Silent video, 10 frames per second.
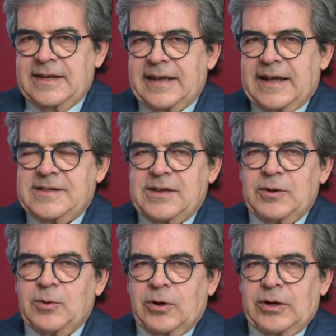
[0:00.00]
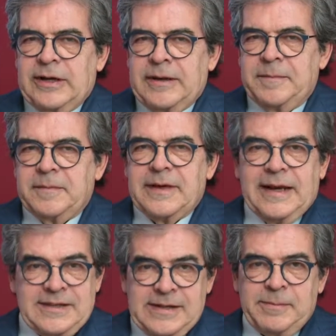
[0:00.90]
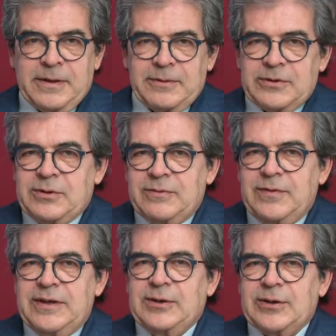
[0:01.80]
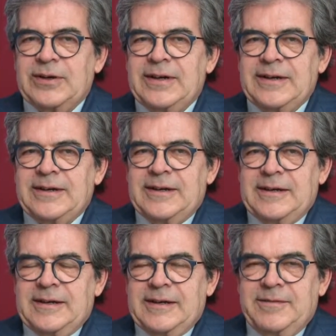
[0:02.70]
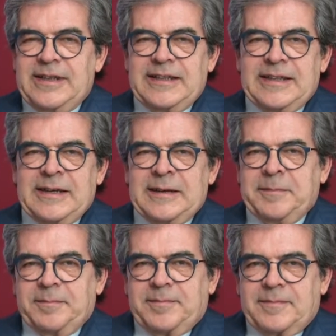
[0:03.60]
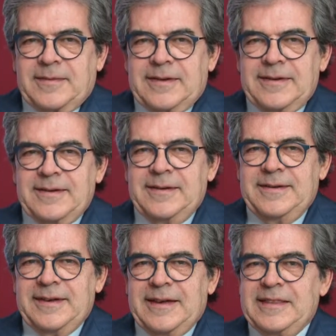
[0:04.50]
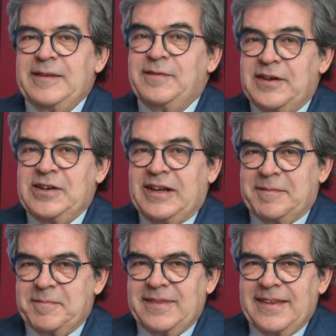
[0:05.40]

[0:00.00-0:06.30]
grazie di cuore, grazie per questo invito. Eh, vedete, è difficile